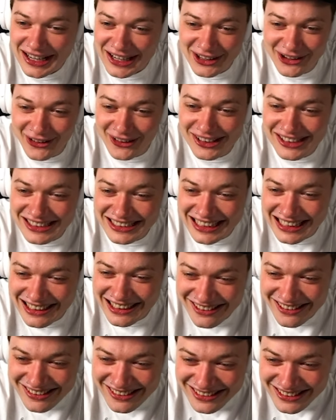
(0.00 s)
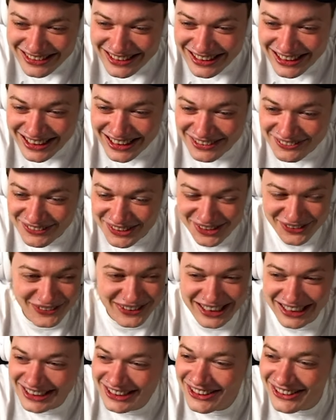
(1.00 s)
war der Kontext? Was
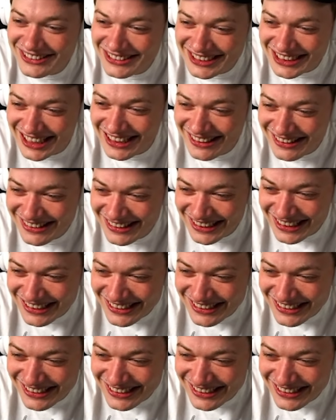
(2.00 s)
war der Kontext